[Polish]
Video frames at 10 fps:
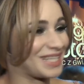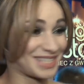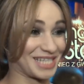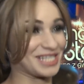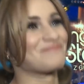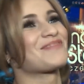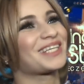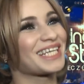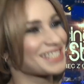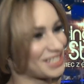na scenie, na
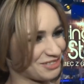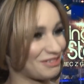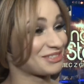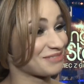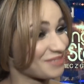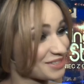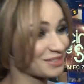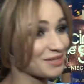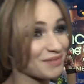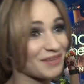parkiecie, czułam się
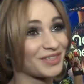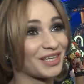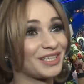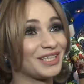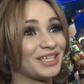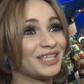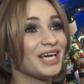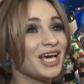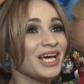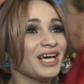bardzo niepewnie i,
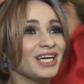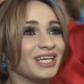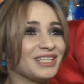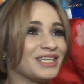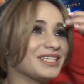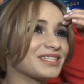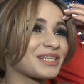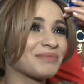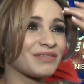i sama